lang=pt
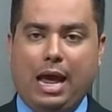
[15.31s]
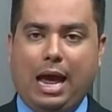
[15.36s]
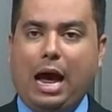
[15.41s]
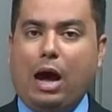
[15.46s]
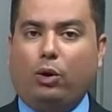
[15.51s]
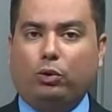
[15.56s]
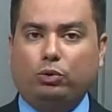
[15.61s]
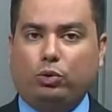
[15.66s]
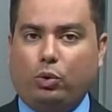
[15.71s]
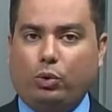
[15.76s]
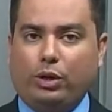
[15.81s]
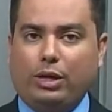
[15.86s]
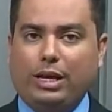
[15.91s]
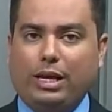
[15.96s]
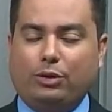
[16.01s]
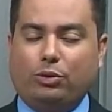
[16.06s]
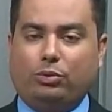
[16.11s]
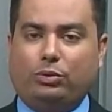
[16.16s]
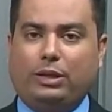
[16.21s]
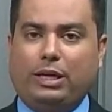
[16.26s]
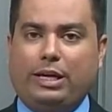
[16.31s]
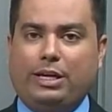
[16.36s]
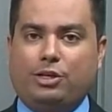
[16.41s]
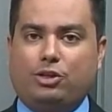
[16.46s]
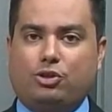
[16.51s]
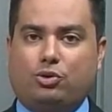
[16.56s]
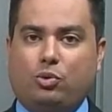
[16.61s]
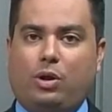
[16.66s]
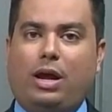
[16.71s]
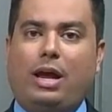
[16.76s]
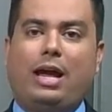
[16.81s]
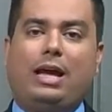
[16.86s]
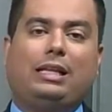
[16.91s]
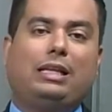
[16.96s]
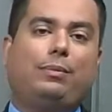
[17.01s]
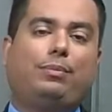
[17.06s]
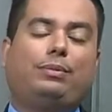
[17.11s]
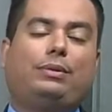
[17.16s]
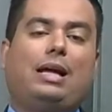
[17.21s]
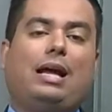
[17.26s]
A autoria do texto é a
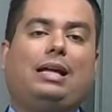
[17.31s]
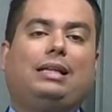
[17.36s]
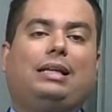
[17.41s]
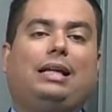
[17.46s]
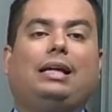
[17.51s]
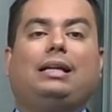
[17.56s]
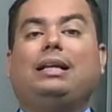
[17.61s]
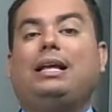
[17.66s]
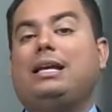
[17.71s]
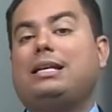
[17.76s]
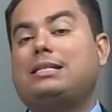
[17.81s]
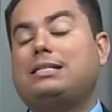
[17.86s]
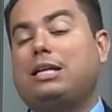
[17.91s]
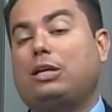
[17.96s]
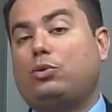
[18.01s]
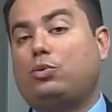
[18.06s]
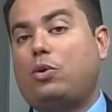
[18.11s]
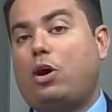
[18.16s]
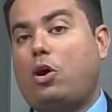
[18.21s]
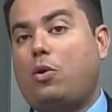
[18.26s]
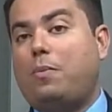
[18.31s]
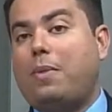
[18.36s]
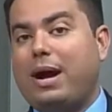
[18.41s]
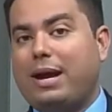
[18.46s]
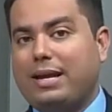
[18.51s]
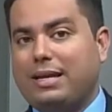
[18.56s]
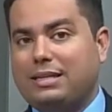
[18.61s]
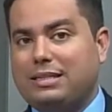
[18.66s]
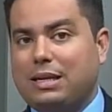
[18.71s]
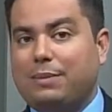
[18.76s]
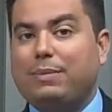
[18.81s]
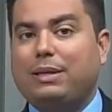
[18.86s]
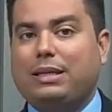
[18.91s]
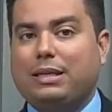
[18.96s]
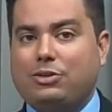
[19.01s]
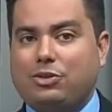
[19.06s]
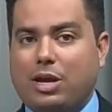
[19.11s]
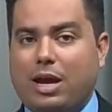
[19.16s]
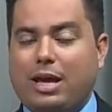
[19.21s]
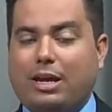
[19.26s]
deputada estadual Maísa
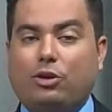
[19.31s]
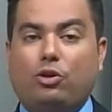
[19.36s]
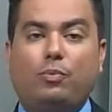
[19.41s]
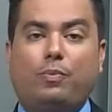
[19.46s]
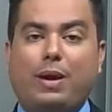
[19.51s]
Mitidieri, do